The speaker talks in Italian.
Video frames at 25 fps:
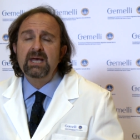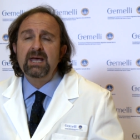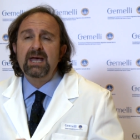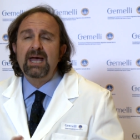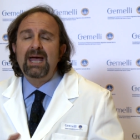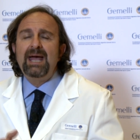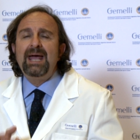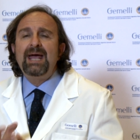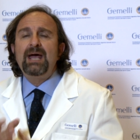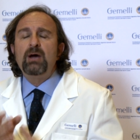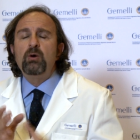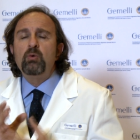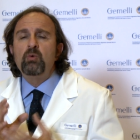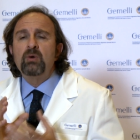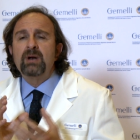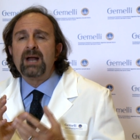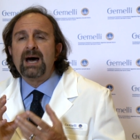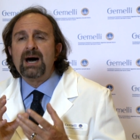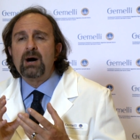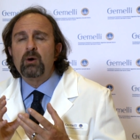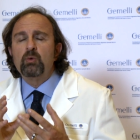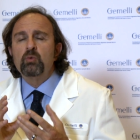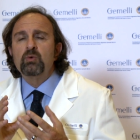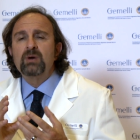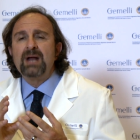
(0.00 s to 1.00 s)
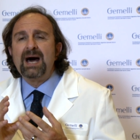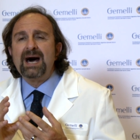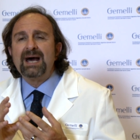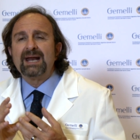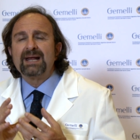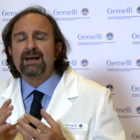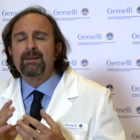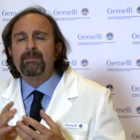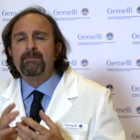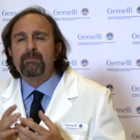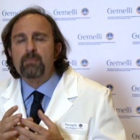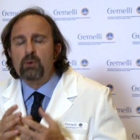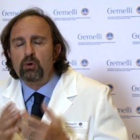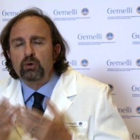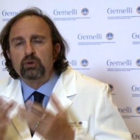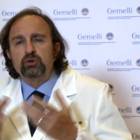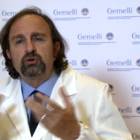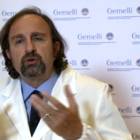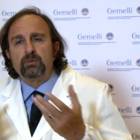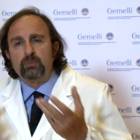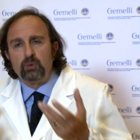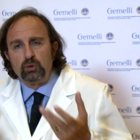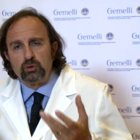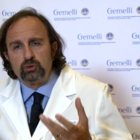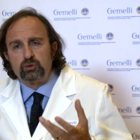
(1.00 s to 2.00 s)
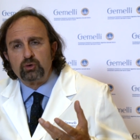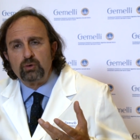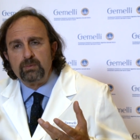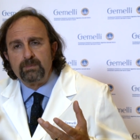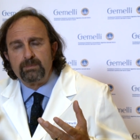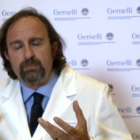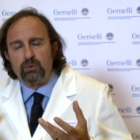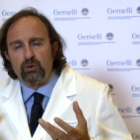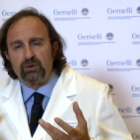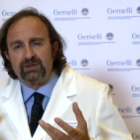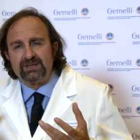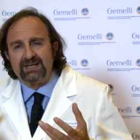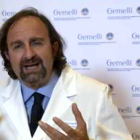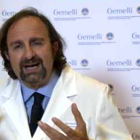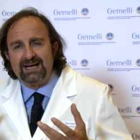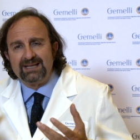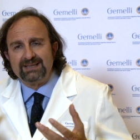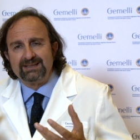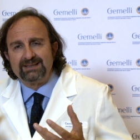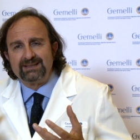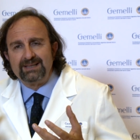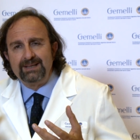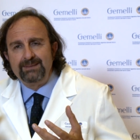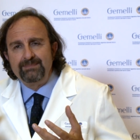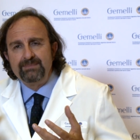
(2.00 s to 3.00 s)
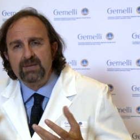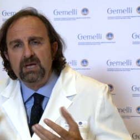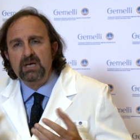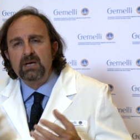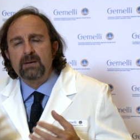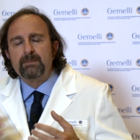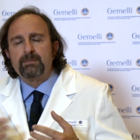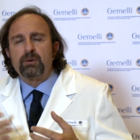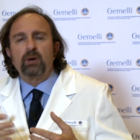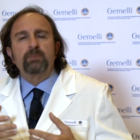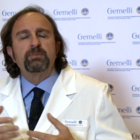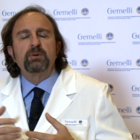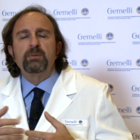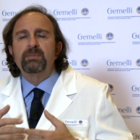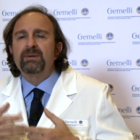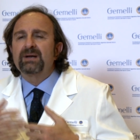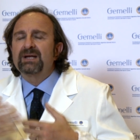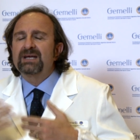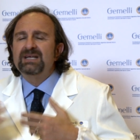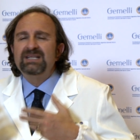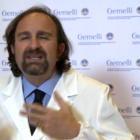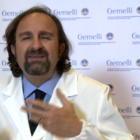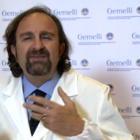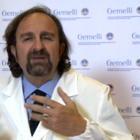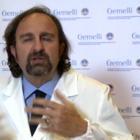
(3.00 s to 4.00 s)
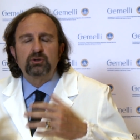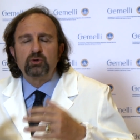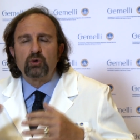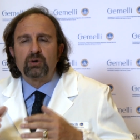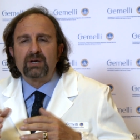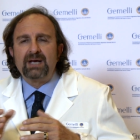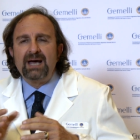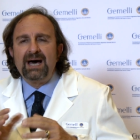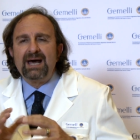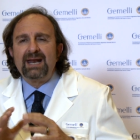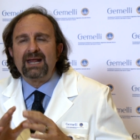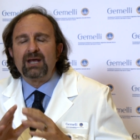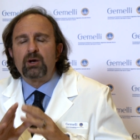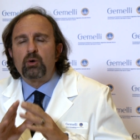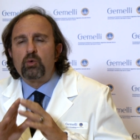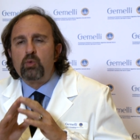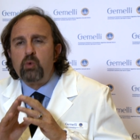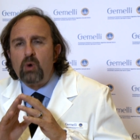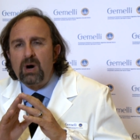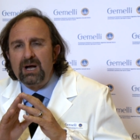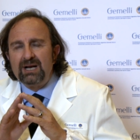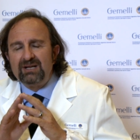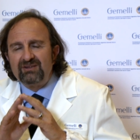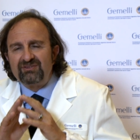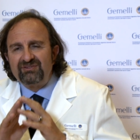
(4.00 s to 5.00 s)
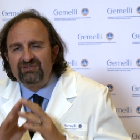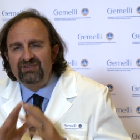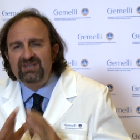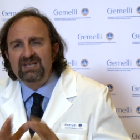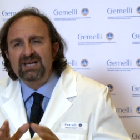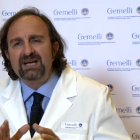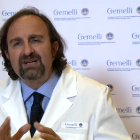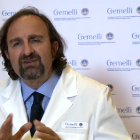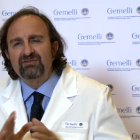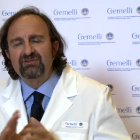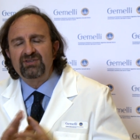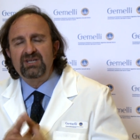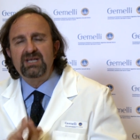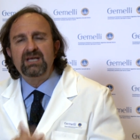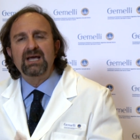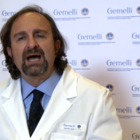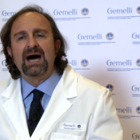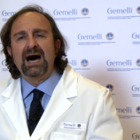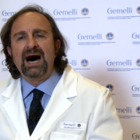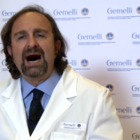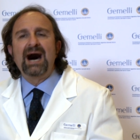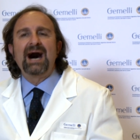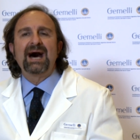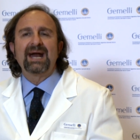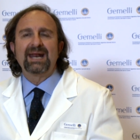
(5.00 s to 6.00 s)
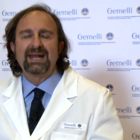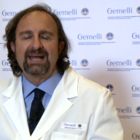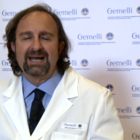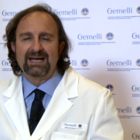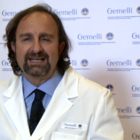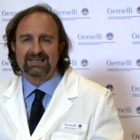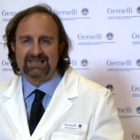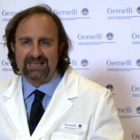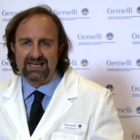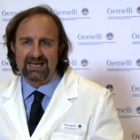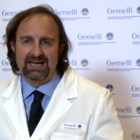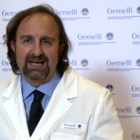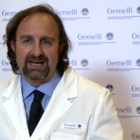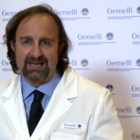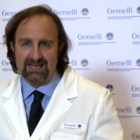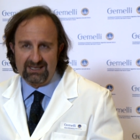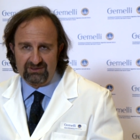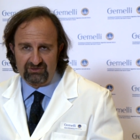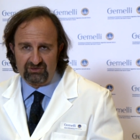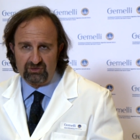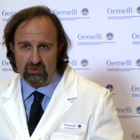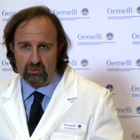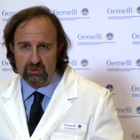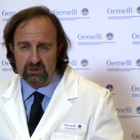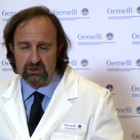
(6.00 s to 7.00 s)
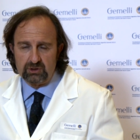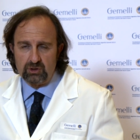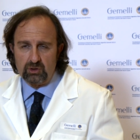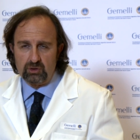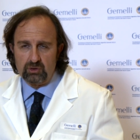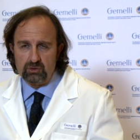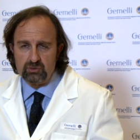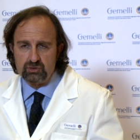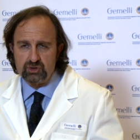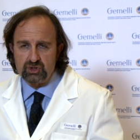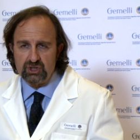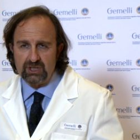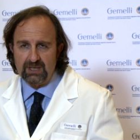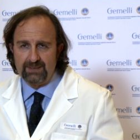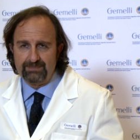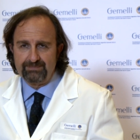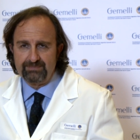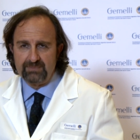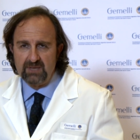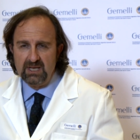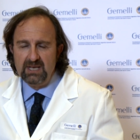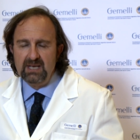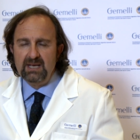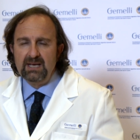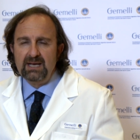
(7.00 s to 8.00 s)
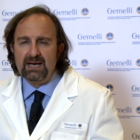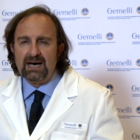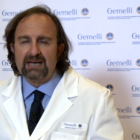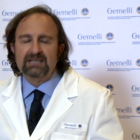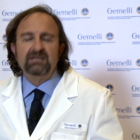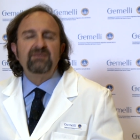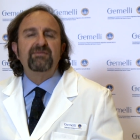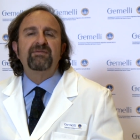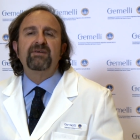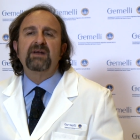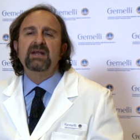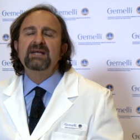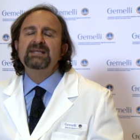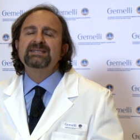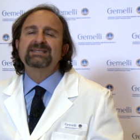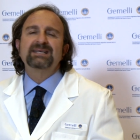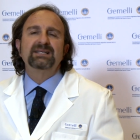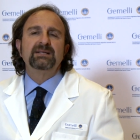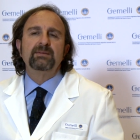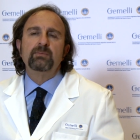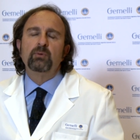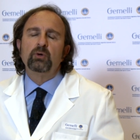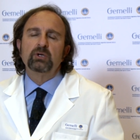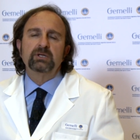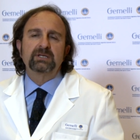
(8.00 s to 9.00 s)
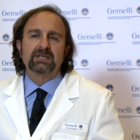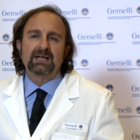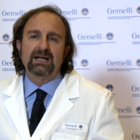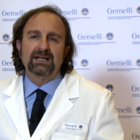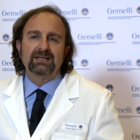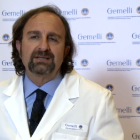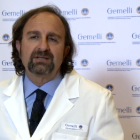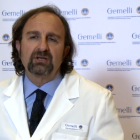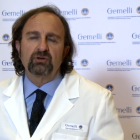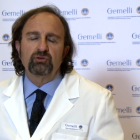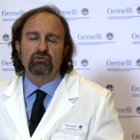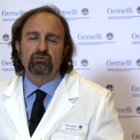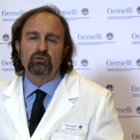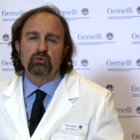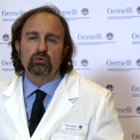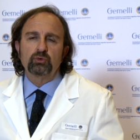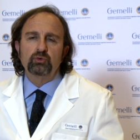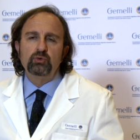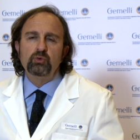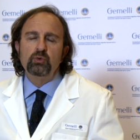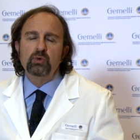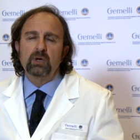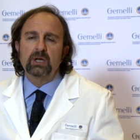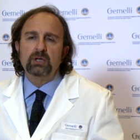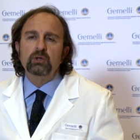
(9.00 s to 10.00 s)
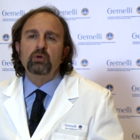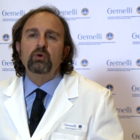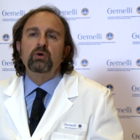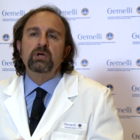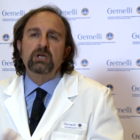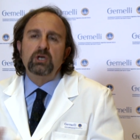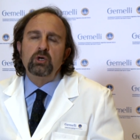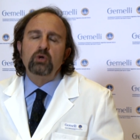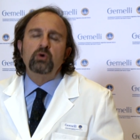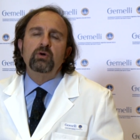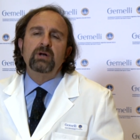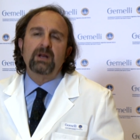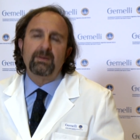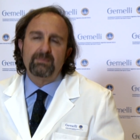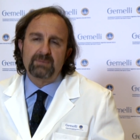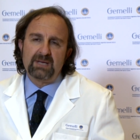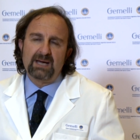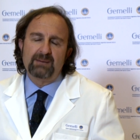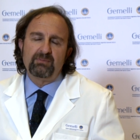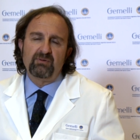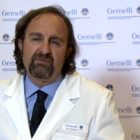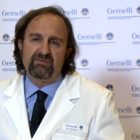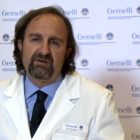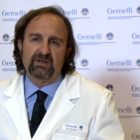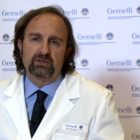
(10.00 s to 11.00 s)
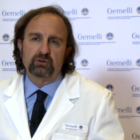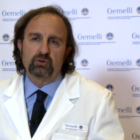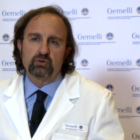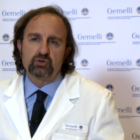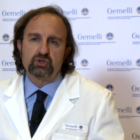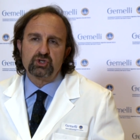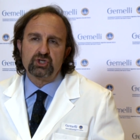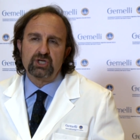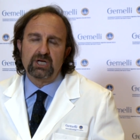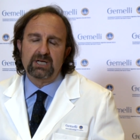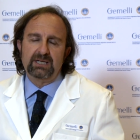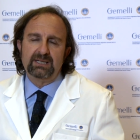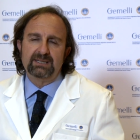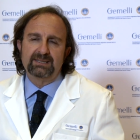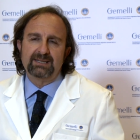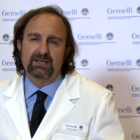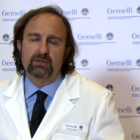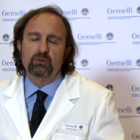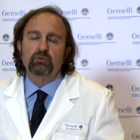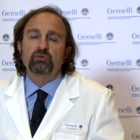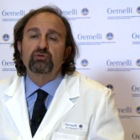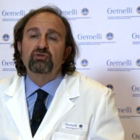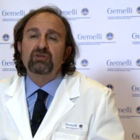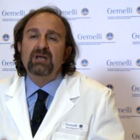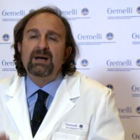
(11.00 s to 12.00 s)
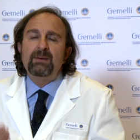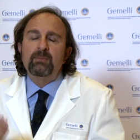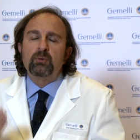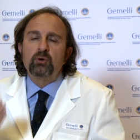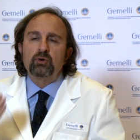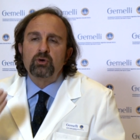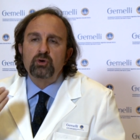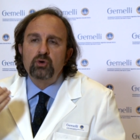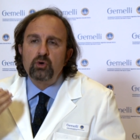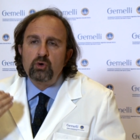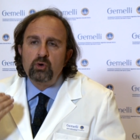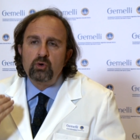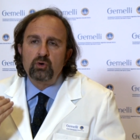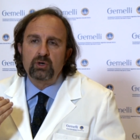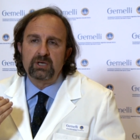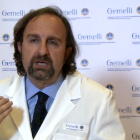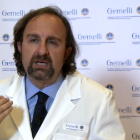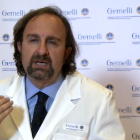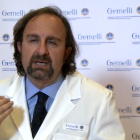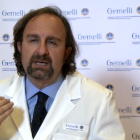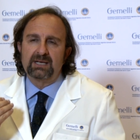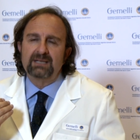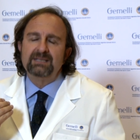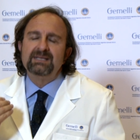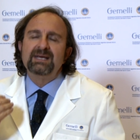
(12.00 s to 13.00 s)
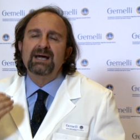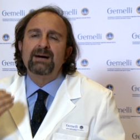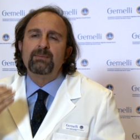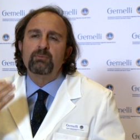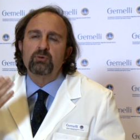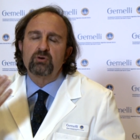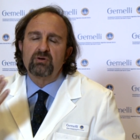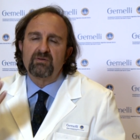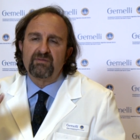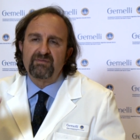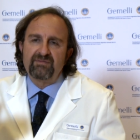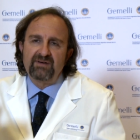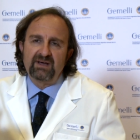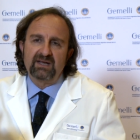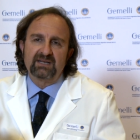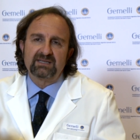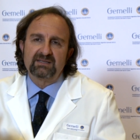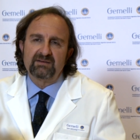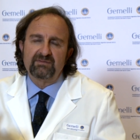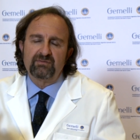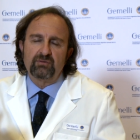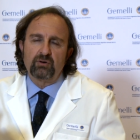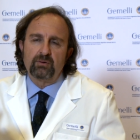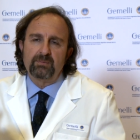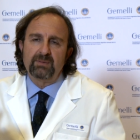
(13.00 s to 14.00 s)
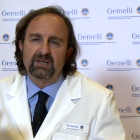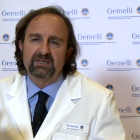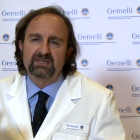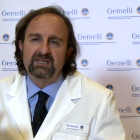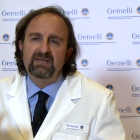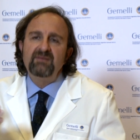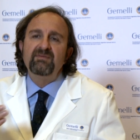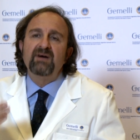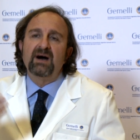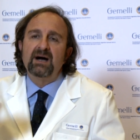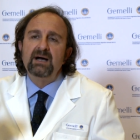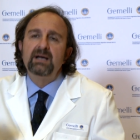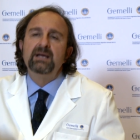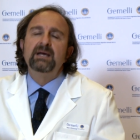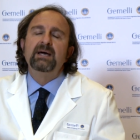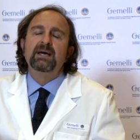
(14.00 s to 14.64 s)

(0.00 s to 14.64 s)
È un'area un molto molto importante proprio perché deve toccare qualsiasi area della gastroenterologia. A differenza di molte altre strutture, noi non abbiamo fatto scelte, non siamo noi che diamo un'offerta formativa